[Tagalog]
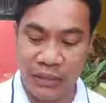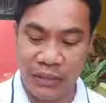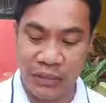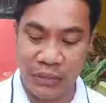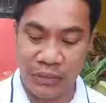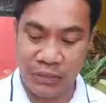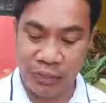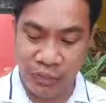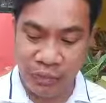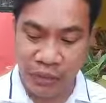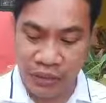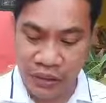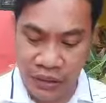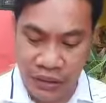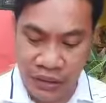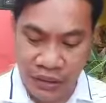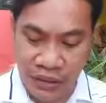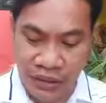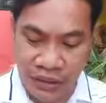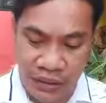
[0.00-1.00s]
him poor,
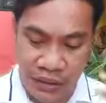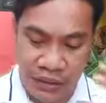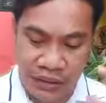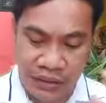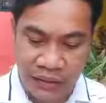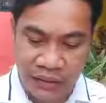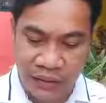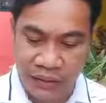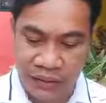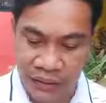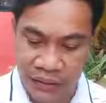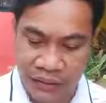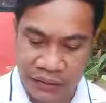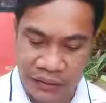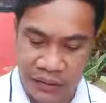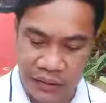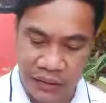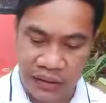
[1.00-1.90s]
needy and near death.